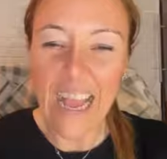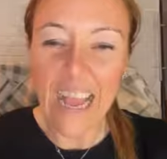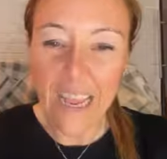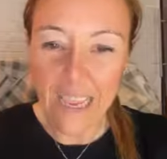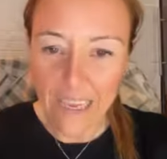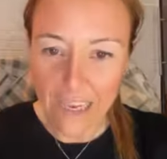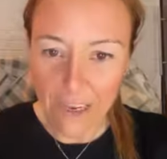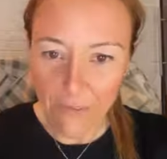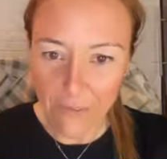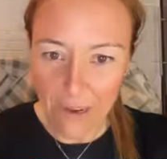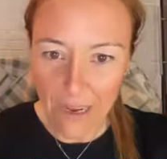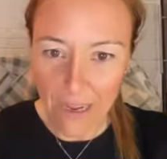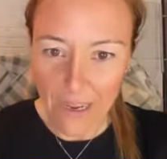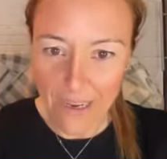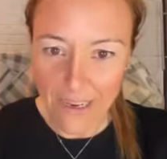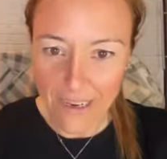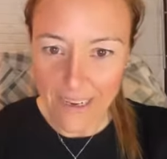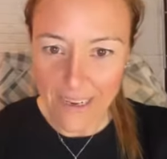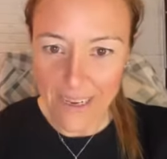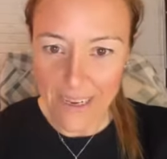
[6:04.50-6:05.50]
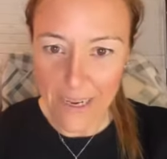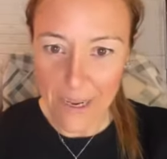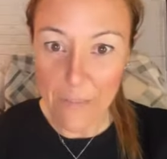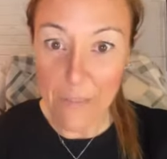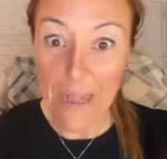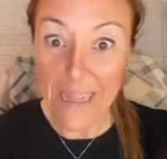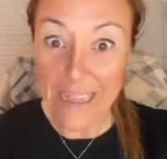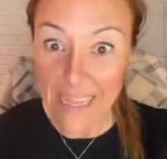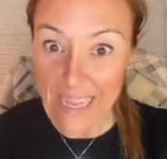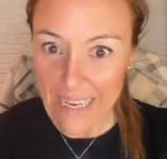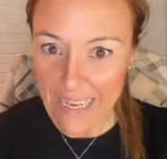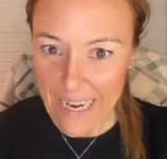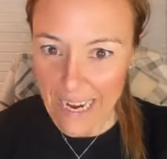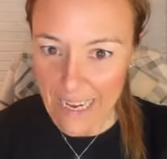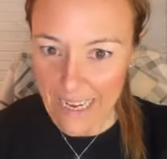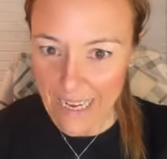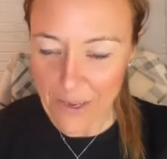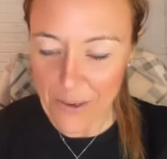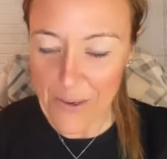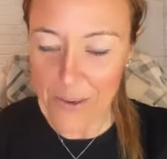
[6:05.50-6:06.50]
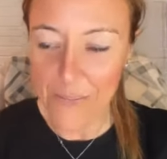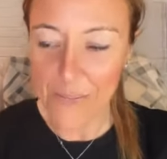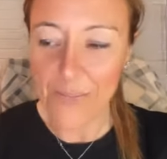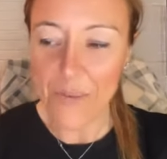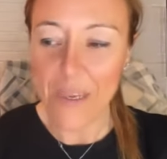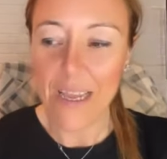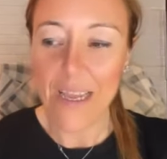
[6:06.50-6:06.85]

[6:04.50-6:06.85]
tangibles y, materiales, ¿no?